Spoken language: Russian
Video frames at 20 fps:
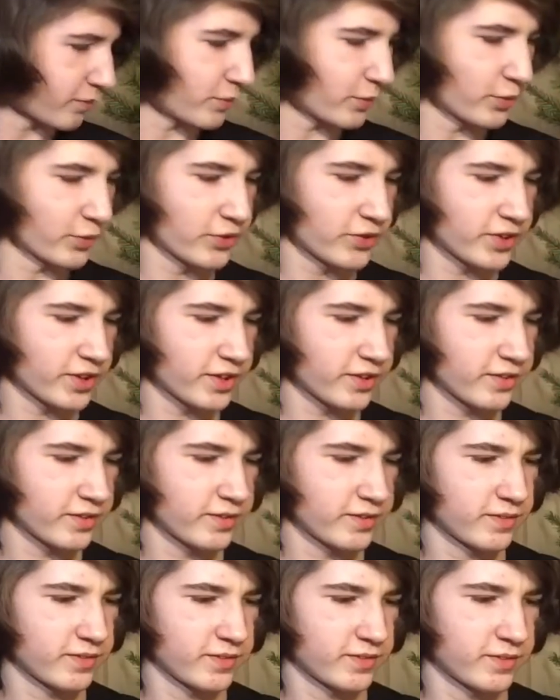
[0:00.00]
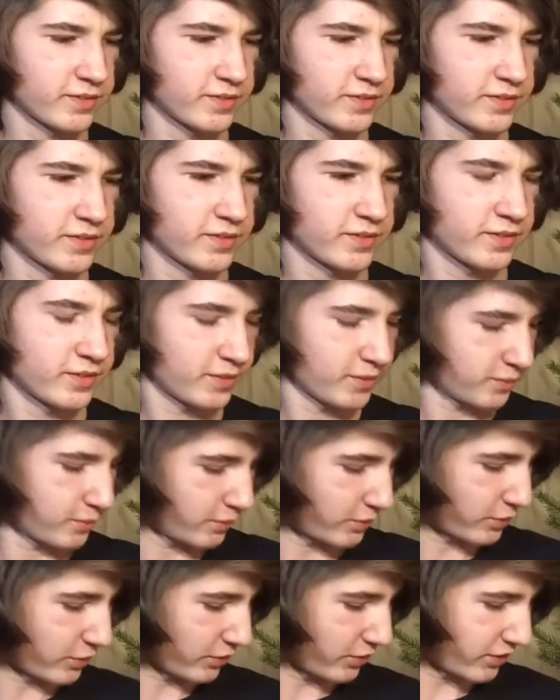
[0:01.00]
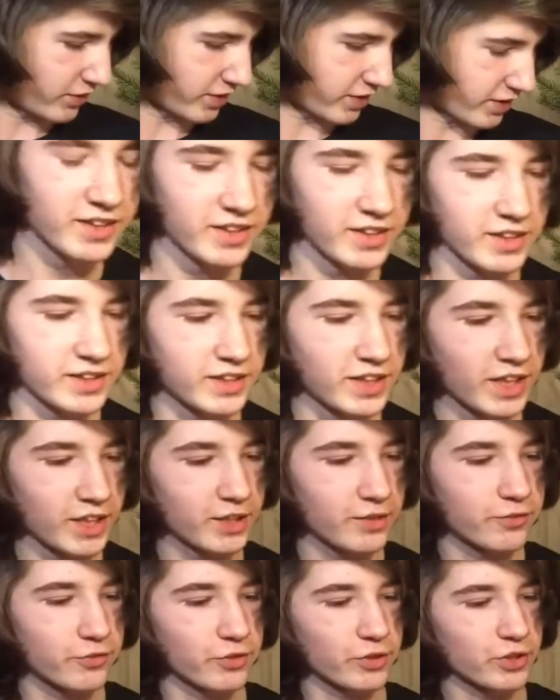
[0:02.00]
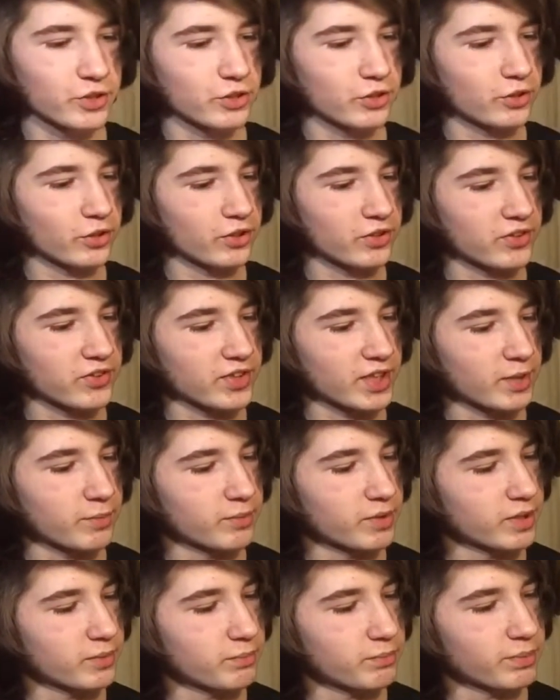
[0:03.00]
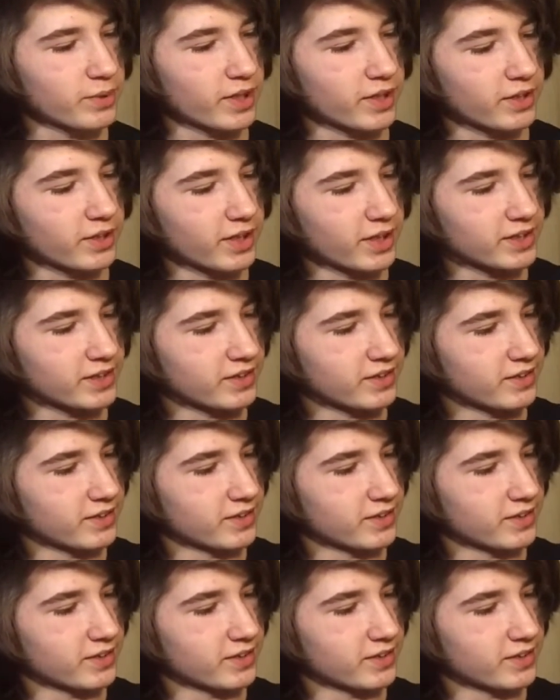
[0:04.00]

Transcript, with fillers: Мусор. Мусор. Итак, вот тот самый плакат.